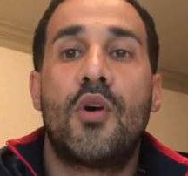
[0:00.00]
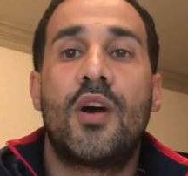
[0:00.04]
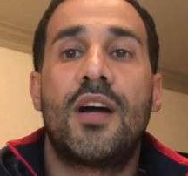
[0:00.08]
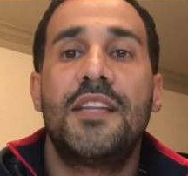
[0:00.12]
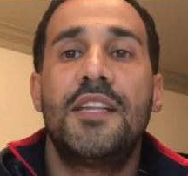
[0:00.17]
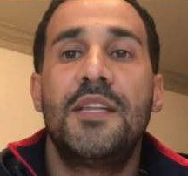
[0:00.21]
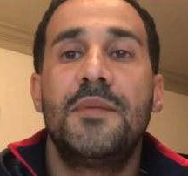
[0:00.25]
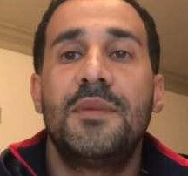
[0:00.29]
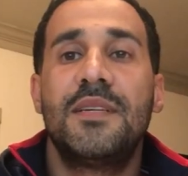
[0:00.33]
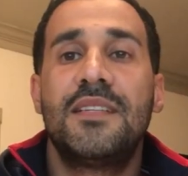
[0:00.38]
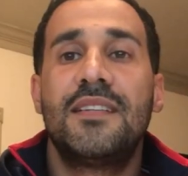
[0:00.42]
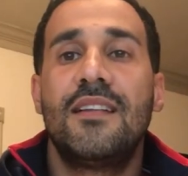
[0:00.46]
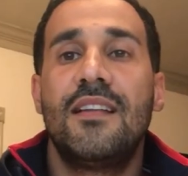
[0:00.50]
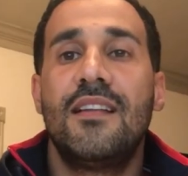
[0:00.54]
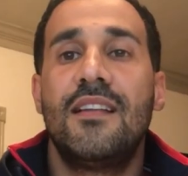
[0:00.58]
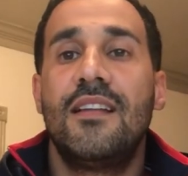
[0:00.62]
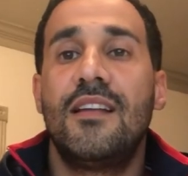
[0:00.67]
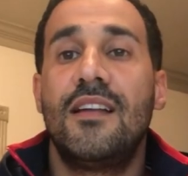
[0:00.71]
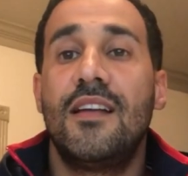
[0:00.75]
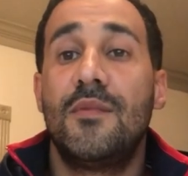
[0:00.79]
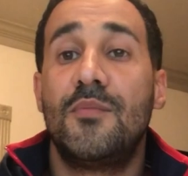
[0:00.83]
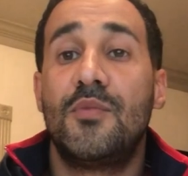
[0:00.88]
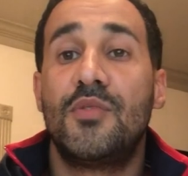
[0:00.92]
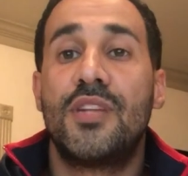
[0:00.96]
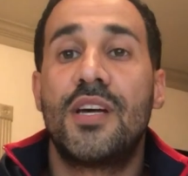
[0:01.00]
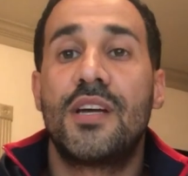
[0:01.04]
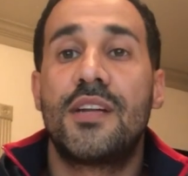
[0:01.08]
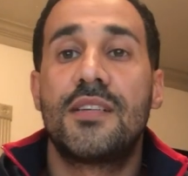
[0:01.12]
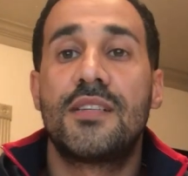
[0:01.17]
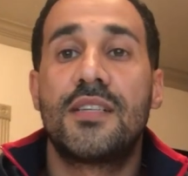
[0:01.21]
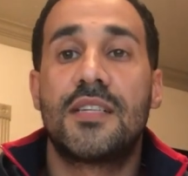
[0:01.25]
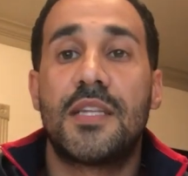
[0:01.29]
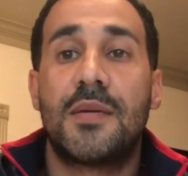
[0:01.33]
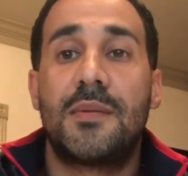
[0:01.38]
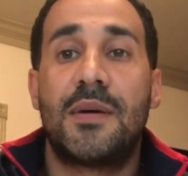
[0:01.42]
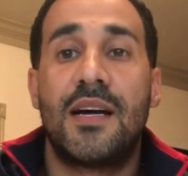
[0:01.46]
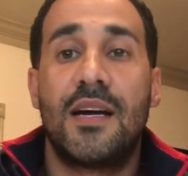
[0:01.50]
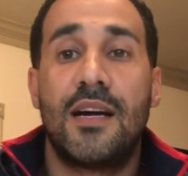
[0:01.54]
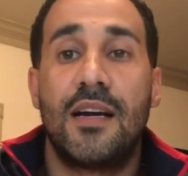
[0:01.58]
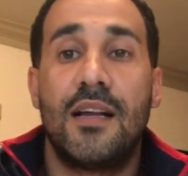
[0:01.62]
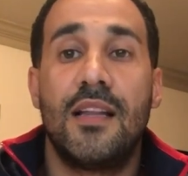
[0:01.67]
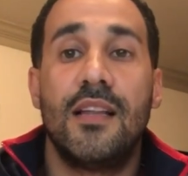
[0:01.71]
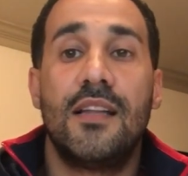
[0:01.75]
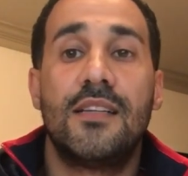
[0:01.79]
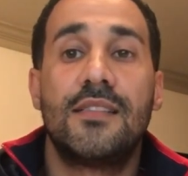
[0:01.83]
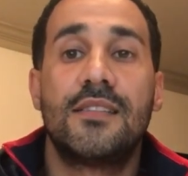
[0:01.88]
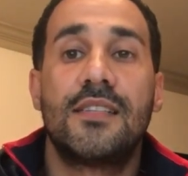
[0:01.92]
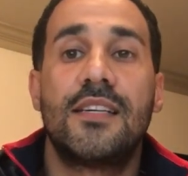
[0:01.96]
مقدمة المدرسة طبعا
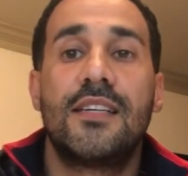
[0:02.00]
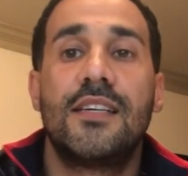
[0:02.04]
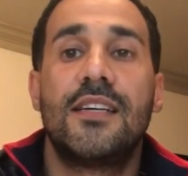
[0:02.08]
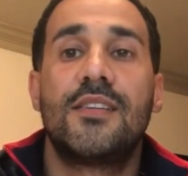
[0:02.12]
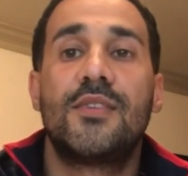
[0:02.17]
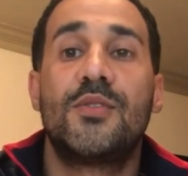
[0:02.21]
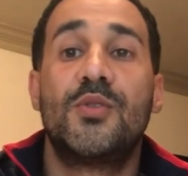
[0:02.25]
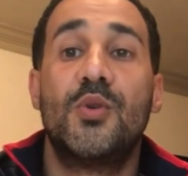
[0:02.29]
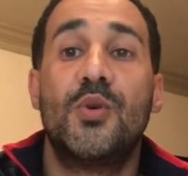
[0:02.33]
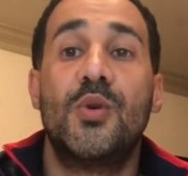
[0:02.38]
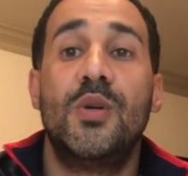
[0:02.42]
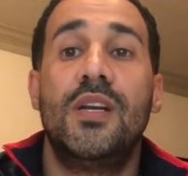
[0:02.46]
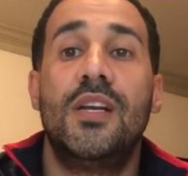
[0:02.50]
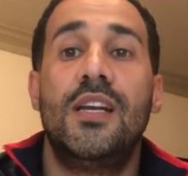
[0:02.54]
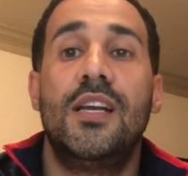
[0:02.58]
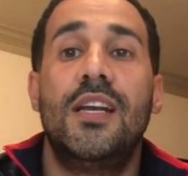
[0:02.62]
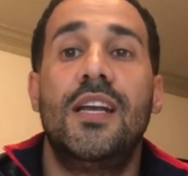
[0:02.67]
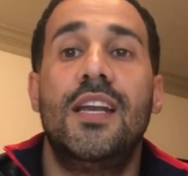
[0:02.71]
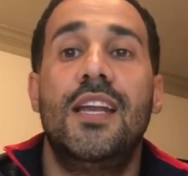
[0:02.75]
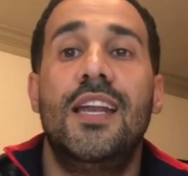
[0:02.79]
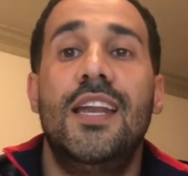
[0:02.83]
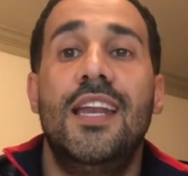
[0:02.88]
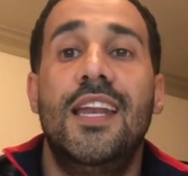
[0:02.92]
غلط هي تقول